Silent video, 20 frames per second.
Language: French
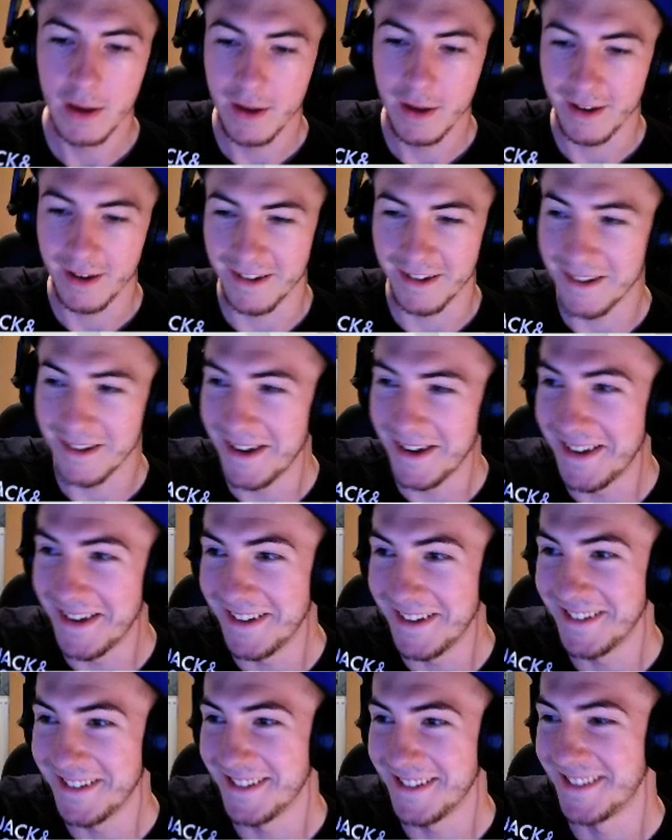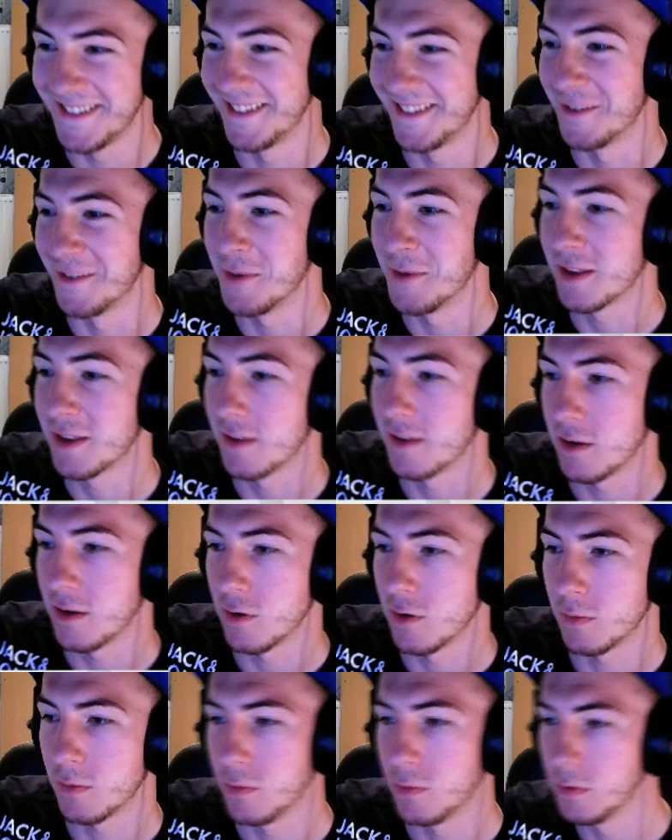le mix est
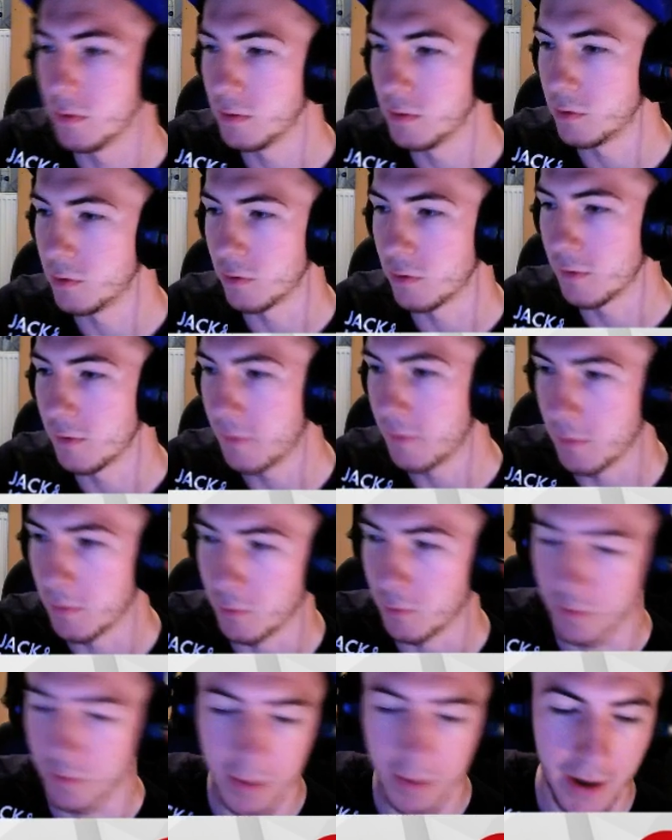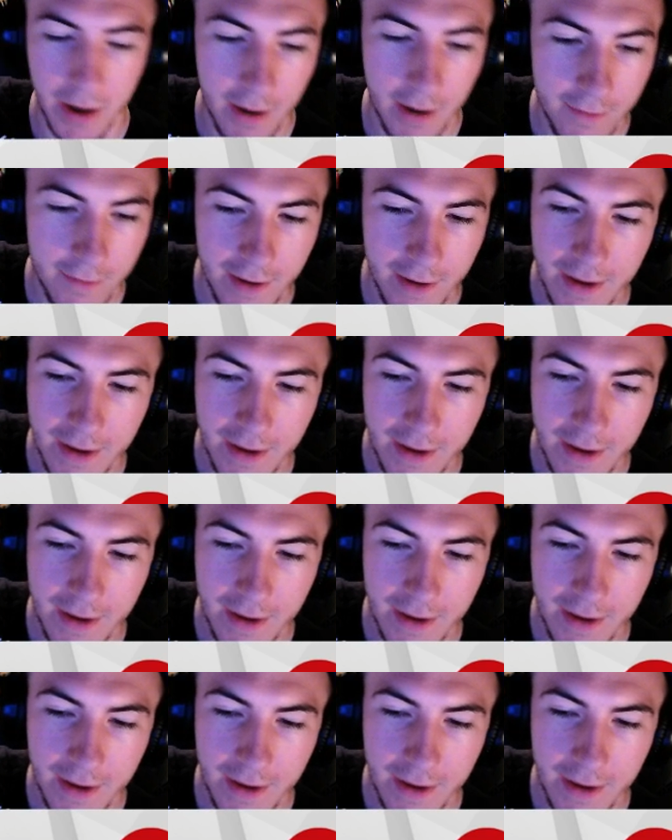Yop de Nitrophe, c'est pas grave.